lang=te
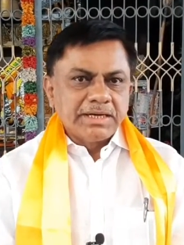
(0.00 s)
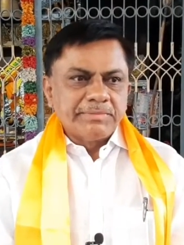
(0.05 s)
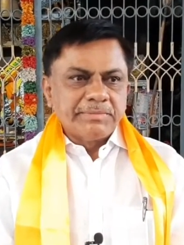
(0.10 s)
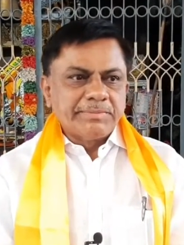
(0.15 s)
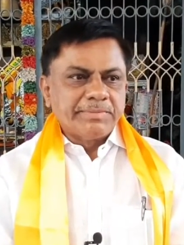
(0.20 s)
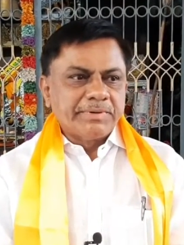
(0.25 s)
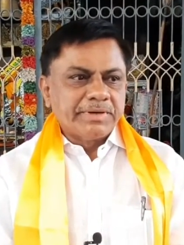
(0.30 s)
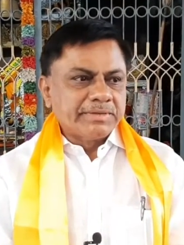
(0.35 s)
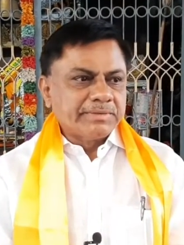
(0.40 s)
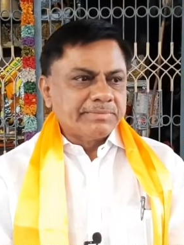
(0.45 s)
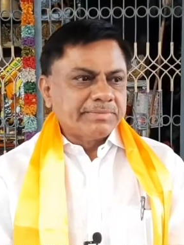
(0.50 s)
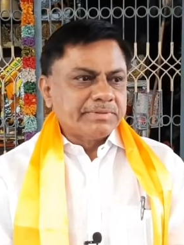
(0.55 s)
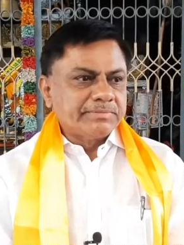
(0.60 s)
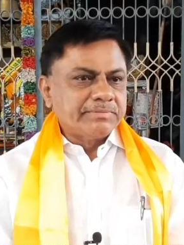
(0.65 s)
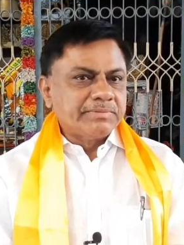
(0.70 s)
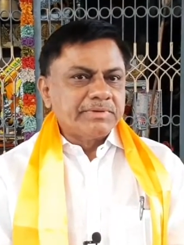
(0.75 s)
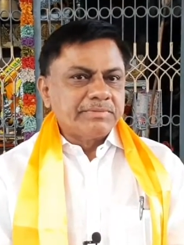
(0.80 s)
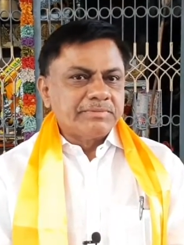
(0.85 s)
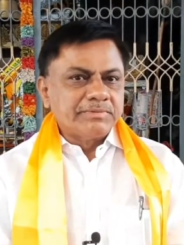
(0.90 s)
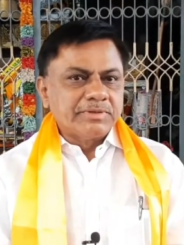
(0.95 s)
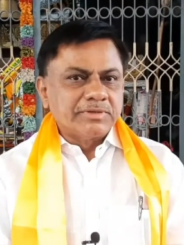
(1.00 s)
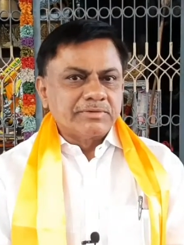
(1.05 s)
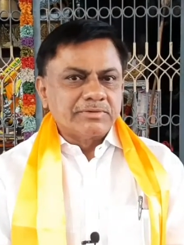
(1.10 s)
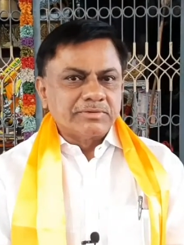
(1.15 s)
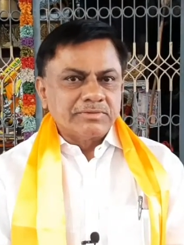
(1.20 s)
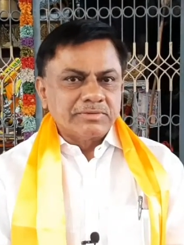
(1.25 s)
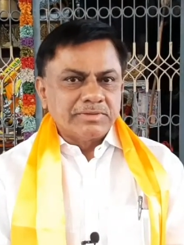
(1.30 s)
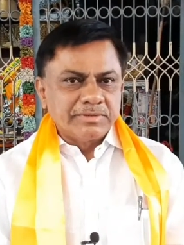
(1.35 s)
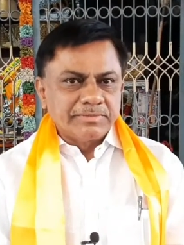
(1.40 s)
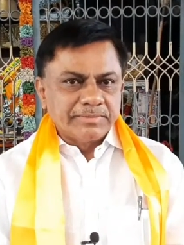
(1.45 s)
ఆమె పాదపద్మముల ముందర
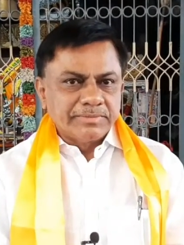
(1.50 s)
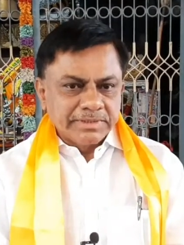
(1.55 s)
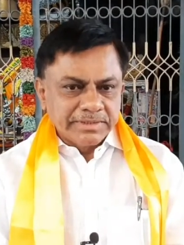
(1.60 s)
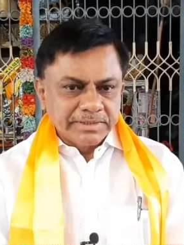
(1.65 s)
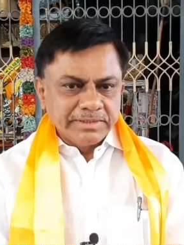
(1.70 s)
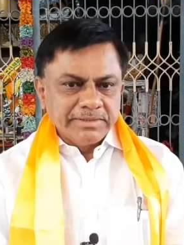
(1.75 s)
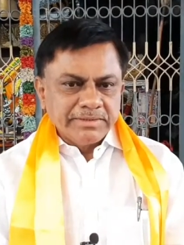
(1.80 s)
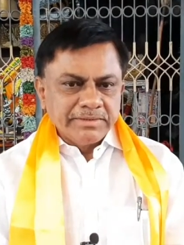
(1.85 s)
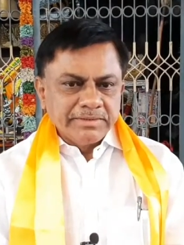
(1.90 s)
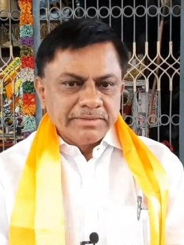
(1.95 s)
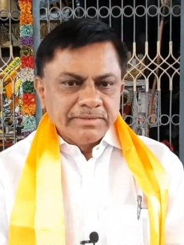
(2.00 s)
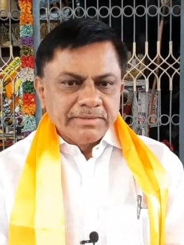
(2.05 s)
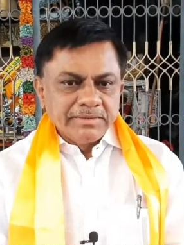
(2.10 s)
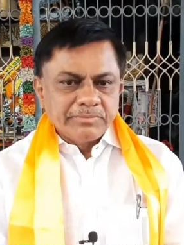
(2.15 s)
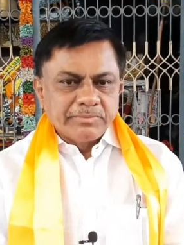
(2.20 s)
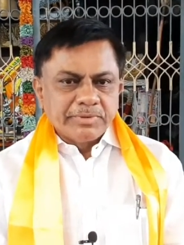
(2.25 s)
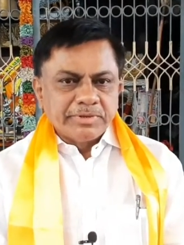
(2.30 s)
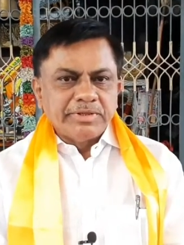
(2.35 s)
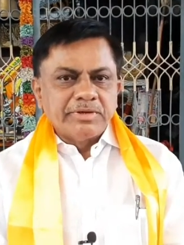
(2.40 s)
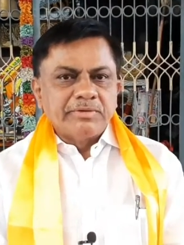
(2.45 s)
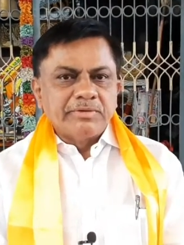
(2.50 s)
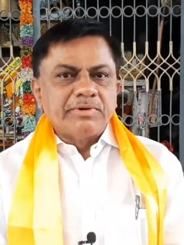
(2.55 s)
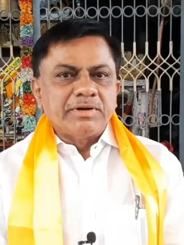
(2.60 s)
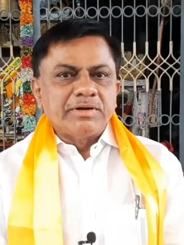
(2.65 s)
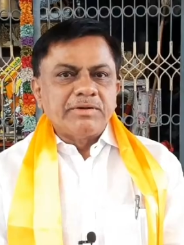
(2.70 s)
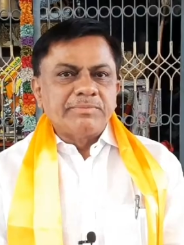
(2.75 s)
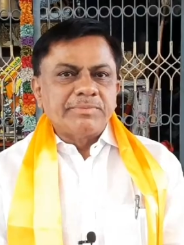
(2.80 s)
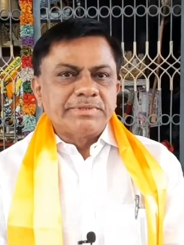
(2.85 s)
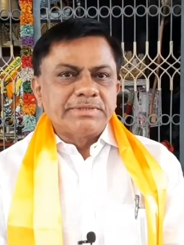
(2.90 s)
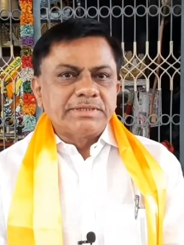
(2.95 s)
నిలబడి పదవ
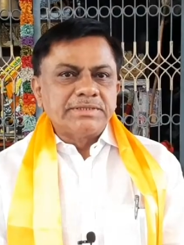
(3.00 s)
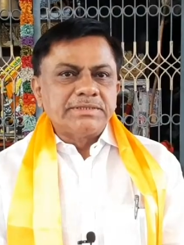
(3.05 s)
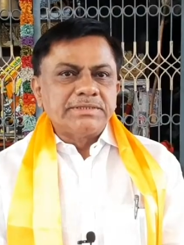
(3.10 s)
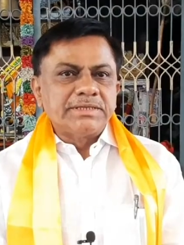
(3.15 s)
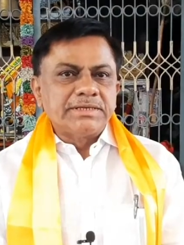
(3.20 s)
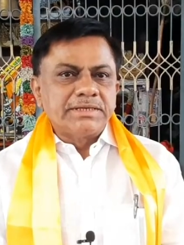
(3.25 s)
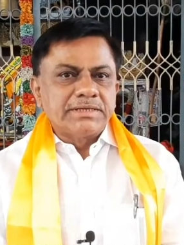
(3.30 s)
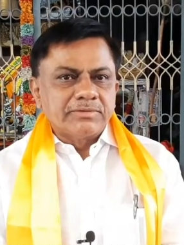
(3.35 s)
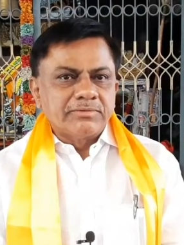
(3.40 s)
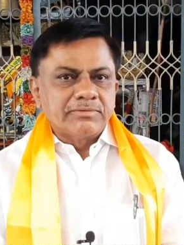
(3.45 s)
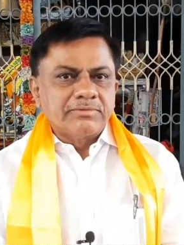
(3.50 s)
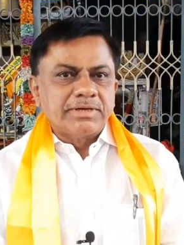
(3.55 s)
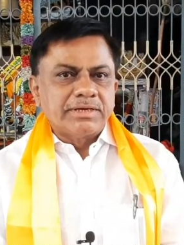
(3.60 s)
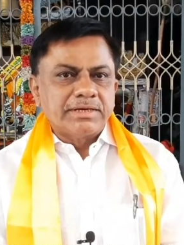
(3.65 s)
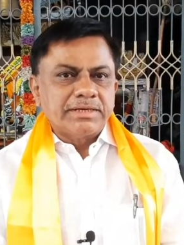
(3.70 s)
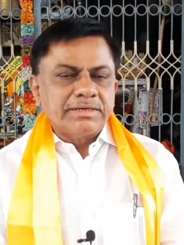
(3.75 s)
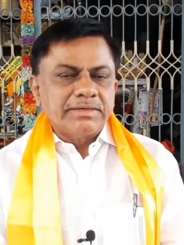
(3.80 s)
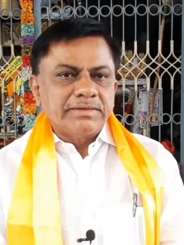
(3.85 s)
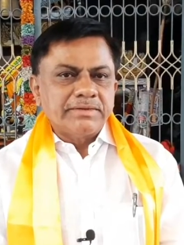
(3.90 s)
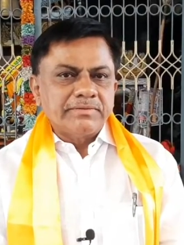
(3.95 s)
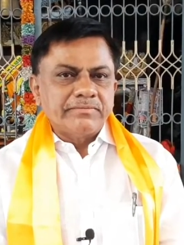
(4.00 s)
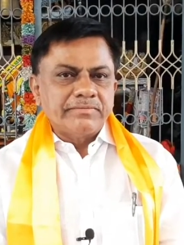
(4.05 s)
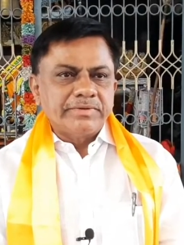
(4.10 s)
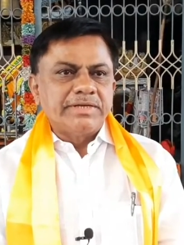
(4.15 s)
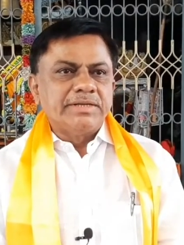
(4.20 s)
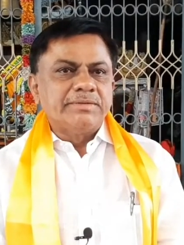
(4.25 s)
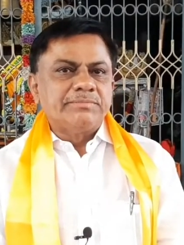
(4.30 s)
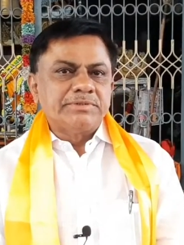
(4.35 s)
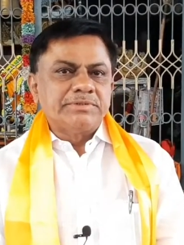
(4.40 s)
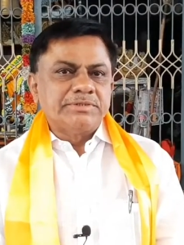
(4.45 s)
వార్డు ప్రజలందరికీ కూడా
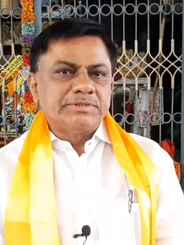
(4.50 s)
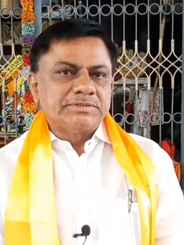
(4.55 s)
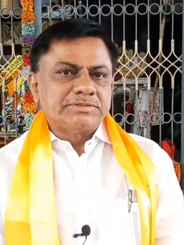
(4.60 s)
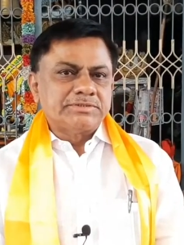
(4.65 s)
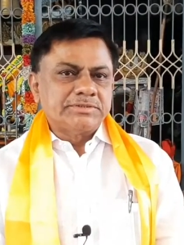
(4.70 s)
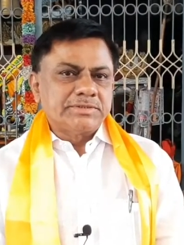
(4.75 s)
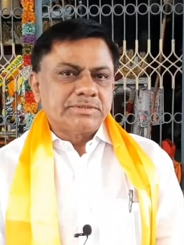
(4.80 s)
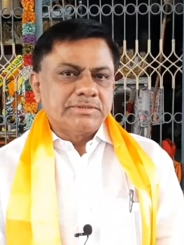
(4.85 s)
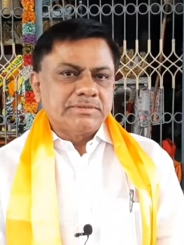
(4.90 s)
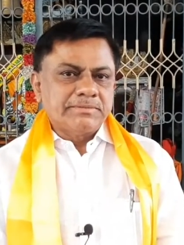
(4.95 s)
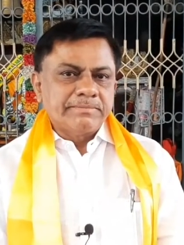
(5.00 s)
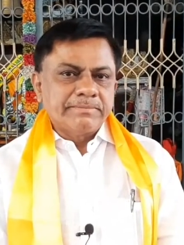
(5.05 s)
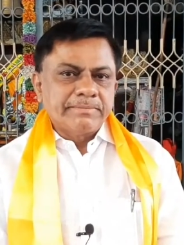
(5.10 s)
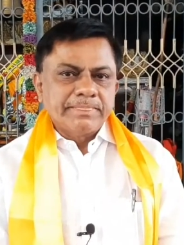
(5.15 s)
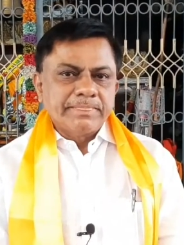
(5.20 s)
విజ్ఞప్తి చేస్తున్నాను